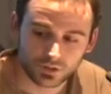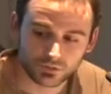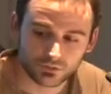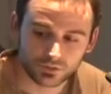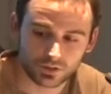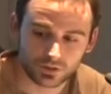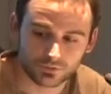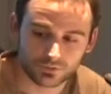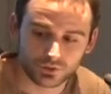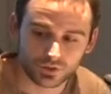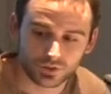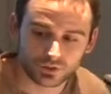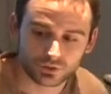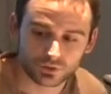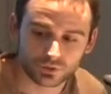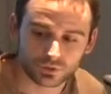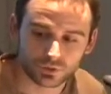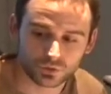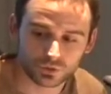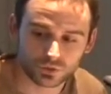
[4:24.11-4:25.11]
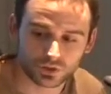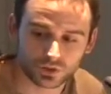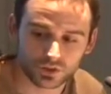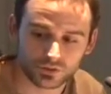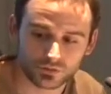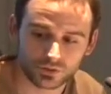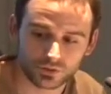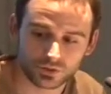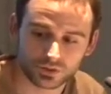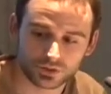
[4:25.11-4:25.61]
financiar sus
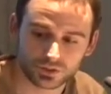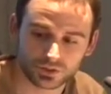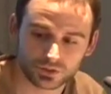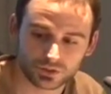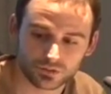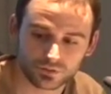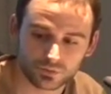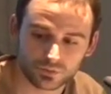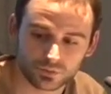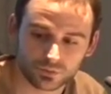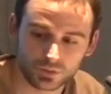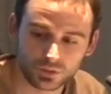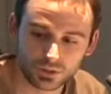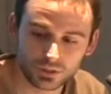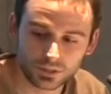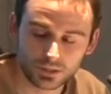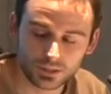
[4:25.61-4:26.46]
creaciones de esta forma.